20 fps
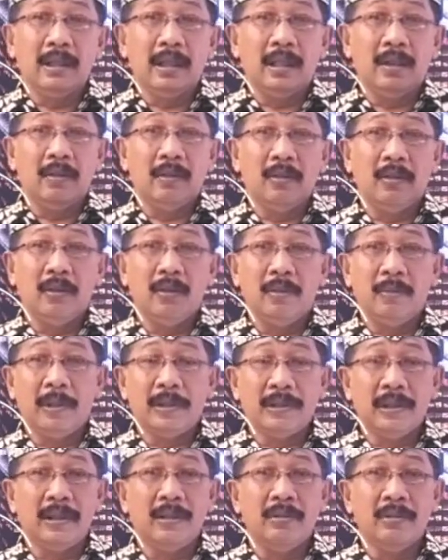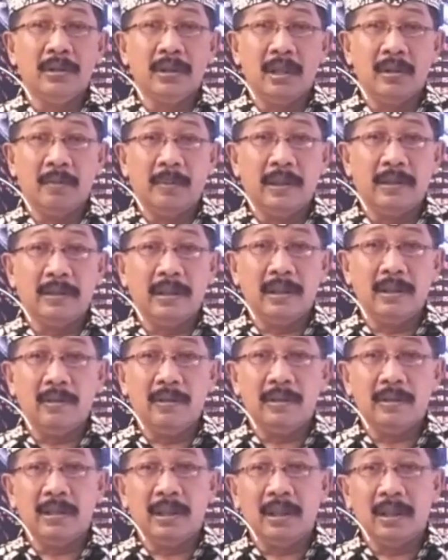kalau bahasa Indonesia bahasa
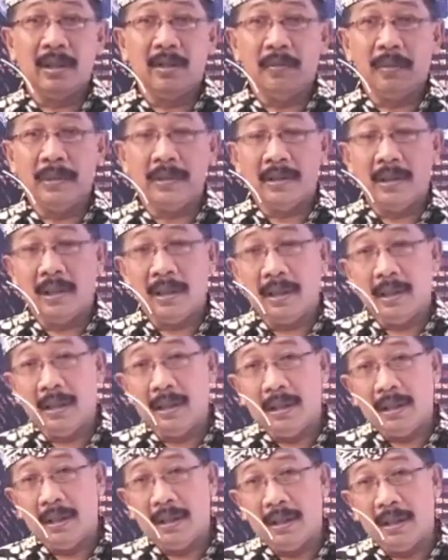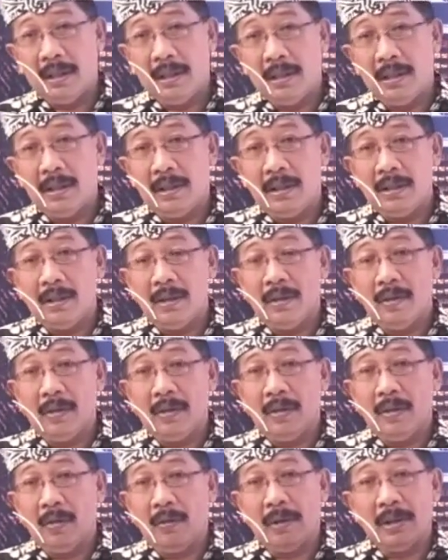Indonesia kalau bahasa
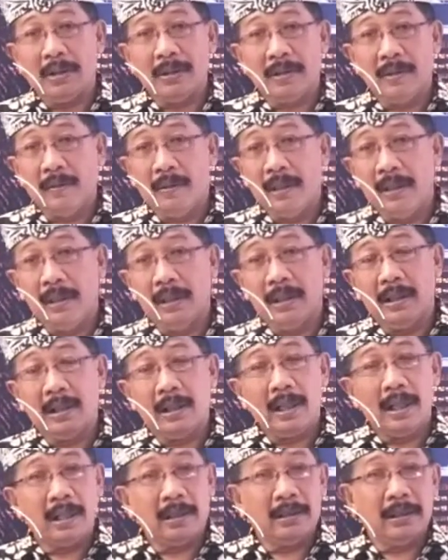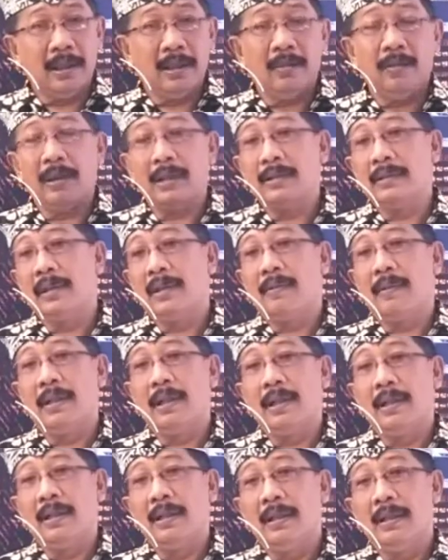luar Jawa ya adat luar
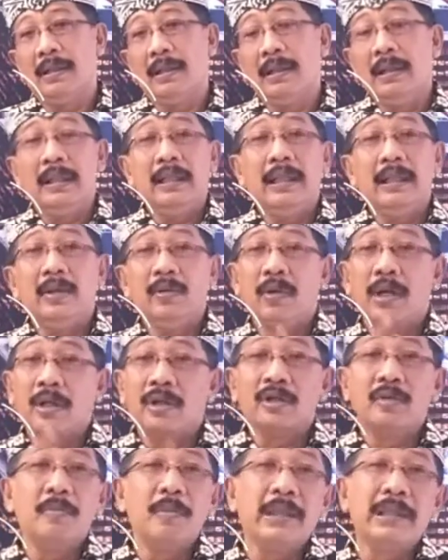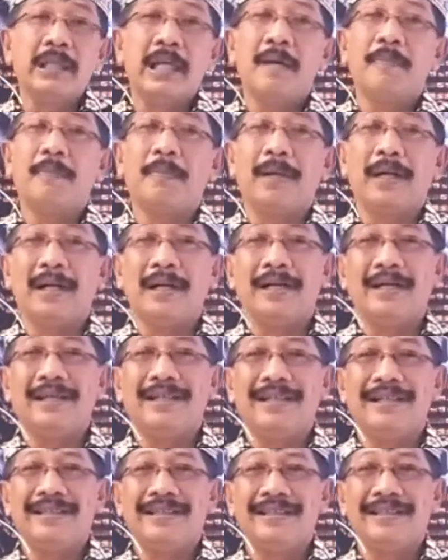Jawa itu harus menyapa
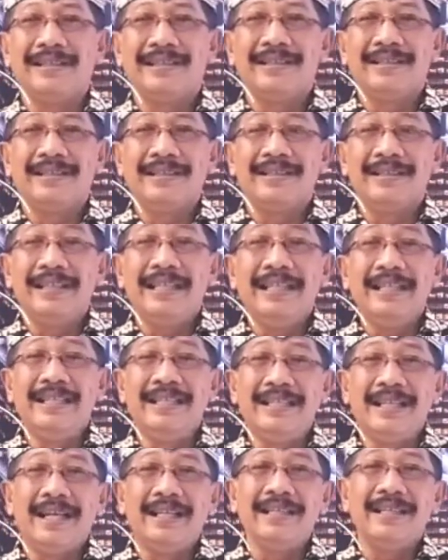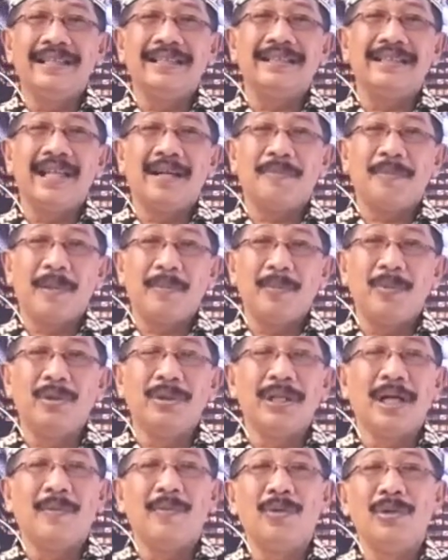indahnya
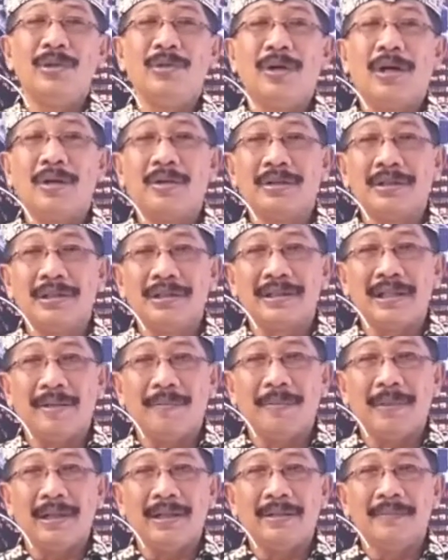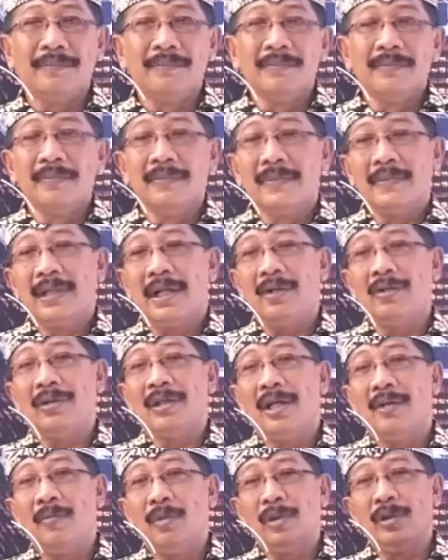siapapun tamu itu harus disapa kalau
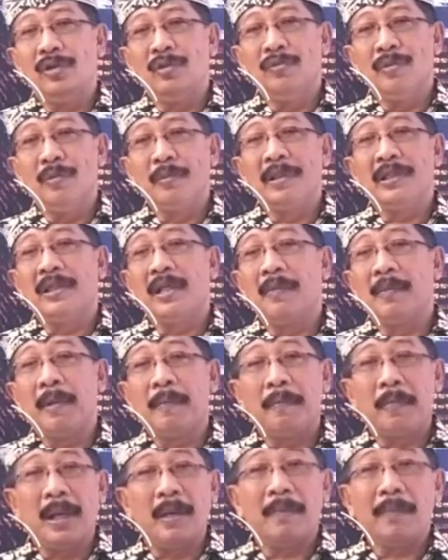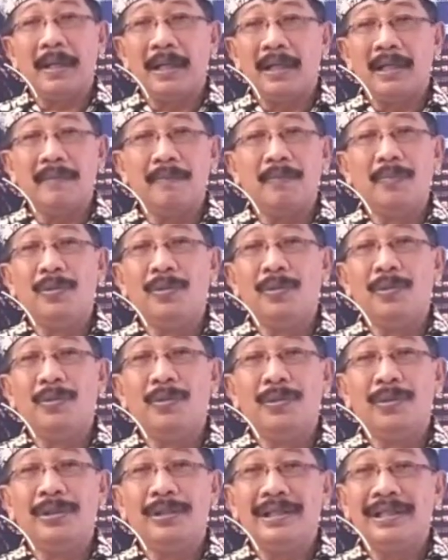tamu itu umum disapa bapak ibu
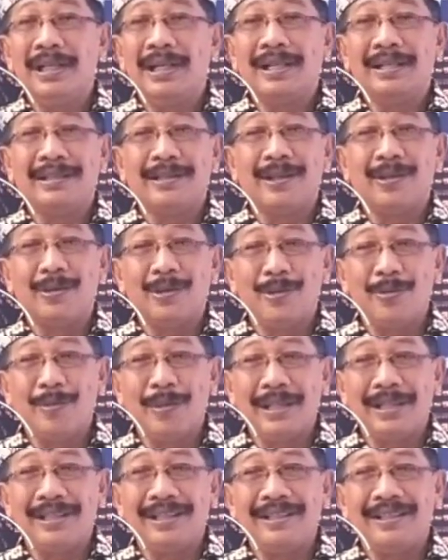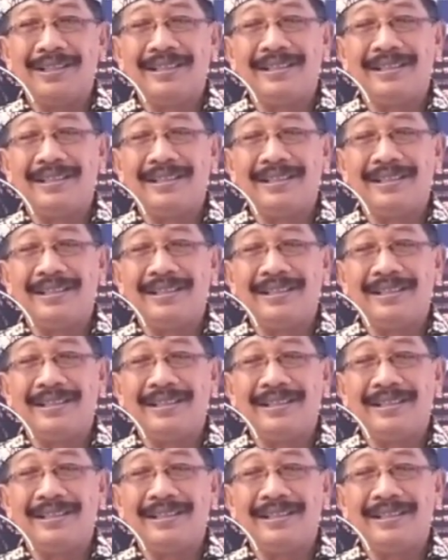yang terhormat